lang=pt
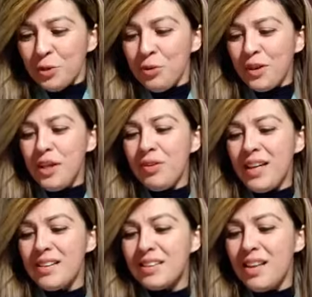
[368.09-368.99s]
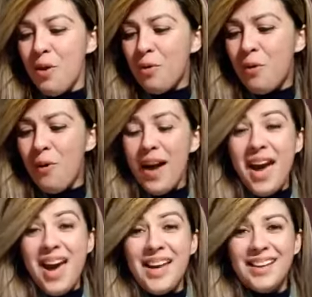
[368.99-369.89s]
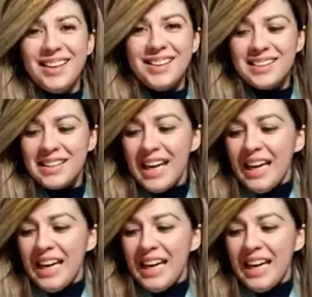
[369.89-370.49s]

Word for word: do que os que estão com eles.